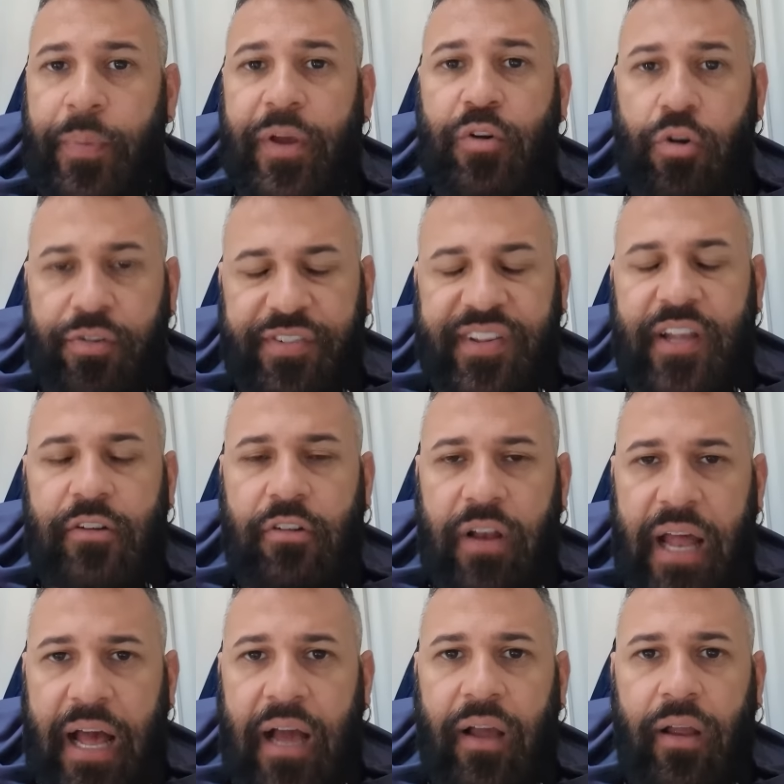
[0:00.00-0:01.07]
pegou o
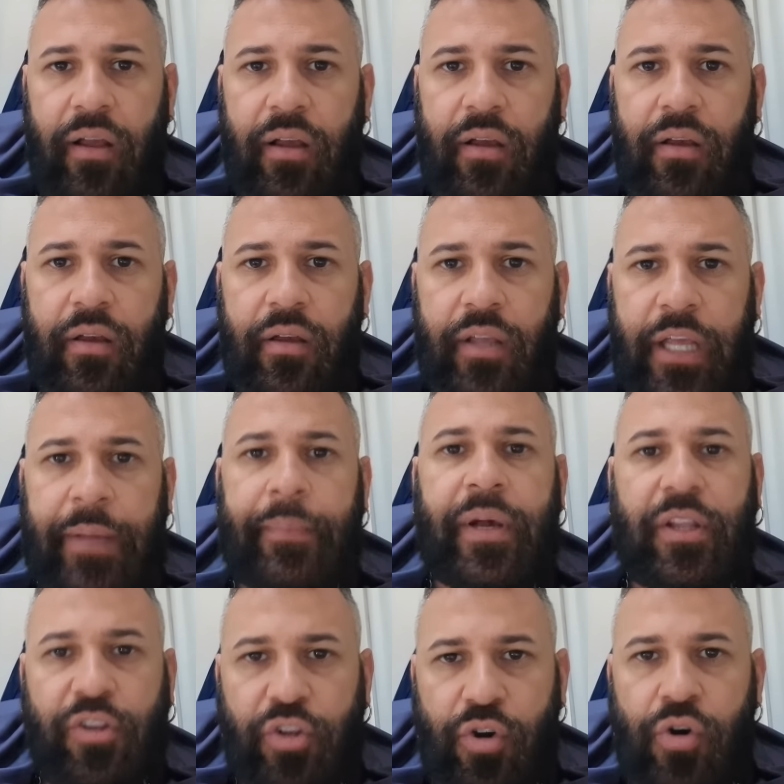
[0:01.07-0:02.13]
celular e
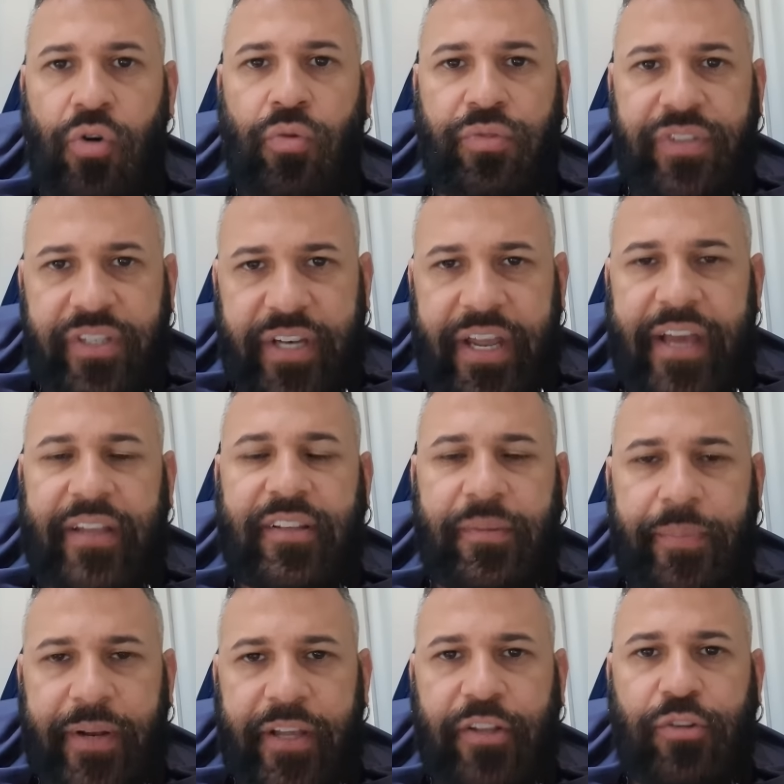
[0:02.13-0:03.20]
mandou um direct
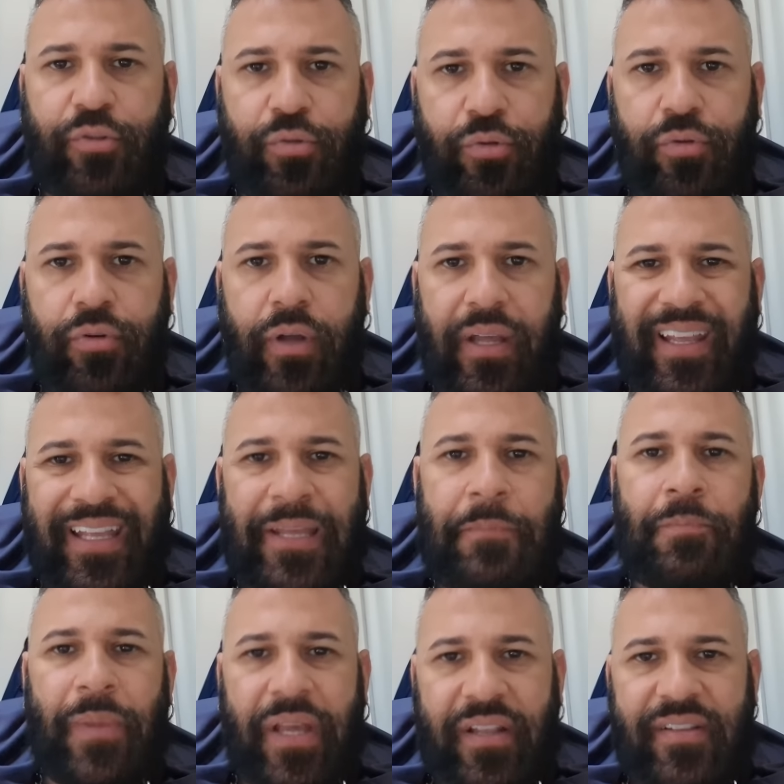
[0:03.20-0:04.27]
para Edu
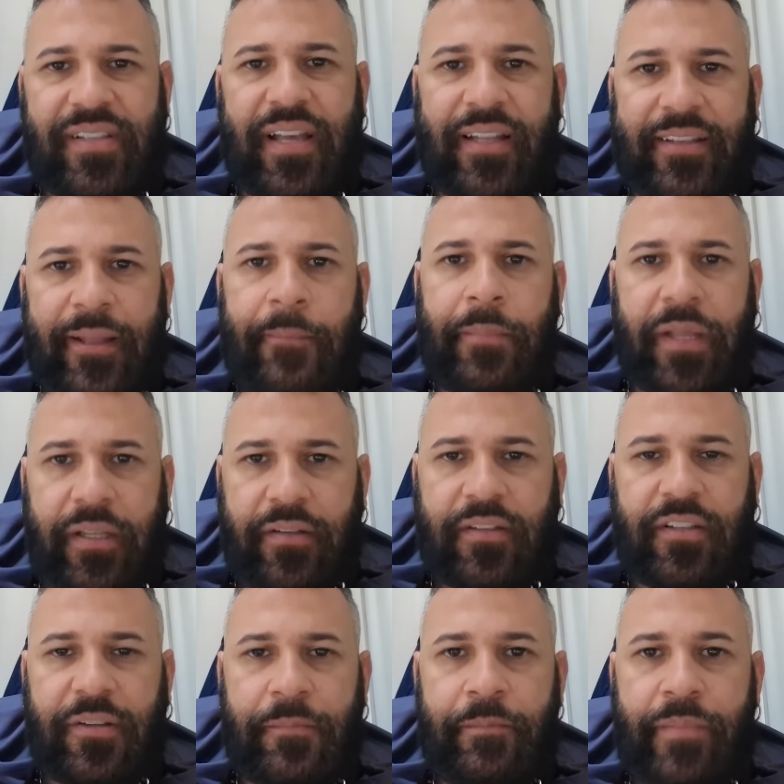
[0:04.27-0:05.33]

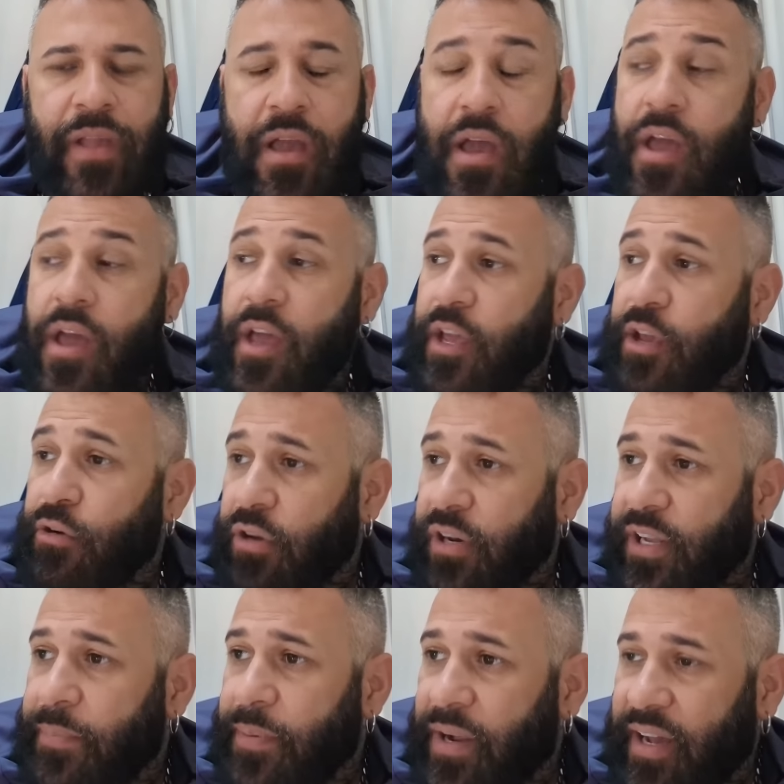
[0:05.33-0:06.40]
imediatamente. Eu
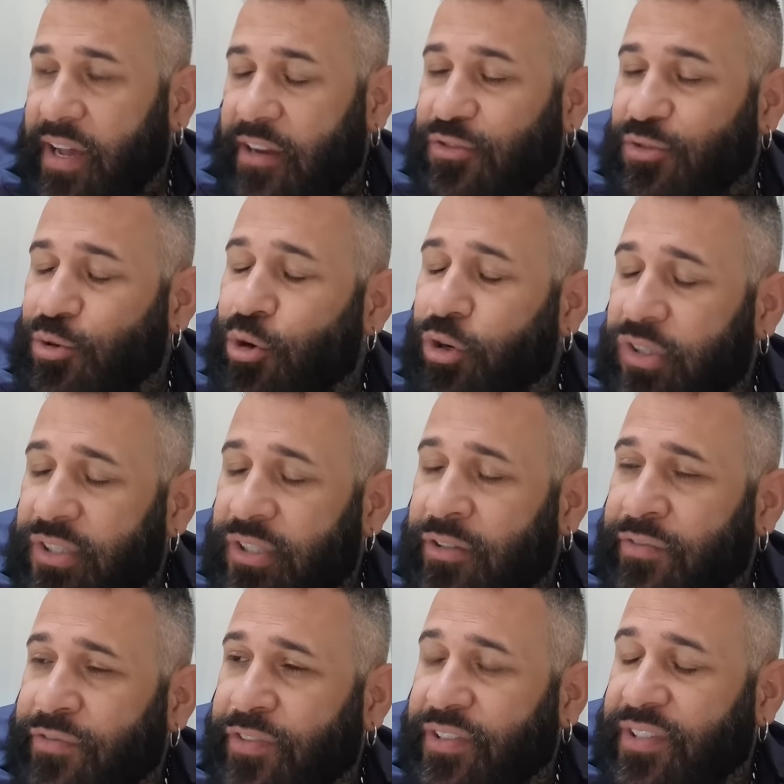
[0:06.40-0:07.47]
olhei para a cara do
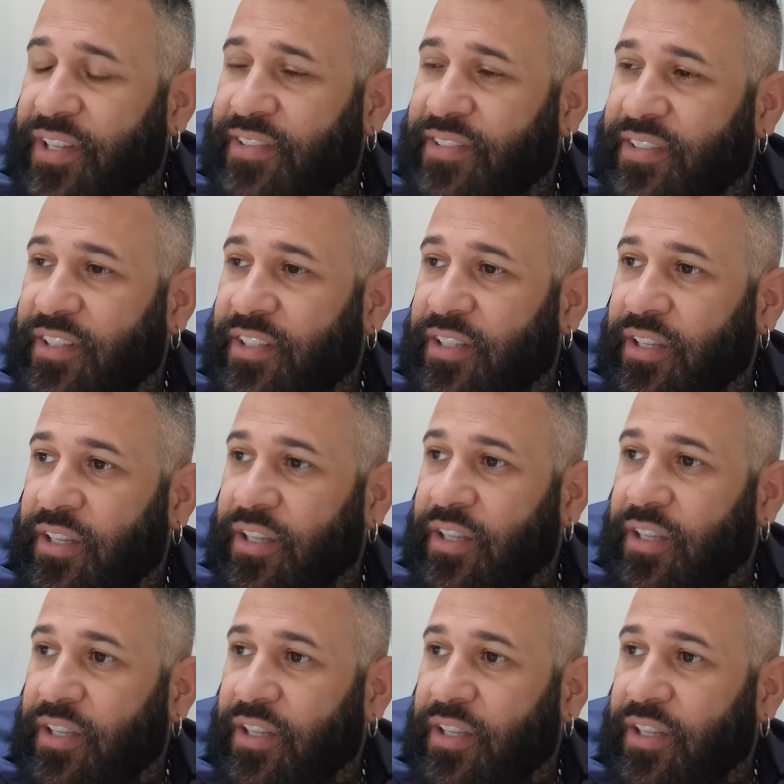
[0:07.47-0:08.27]
gordinho e fiz assim: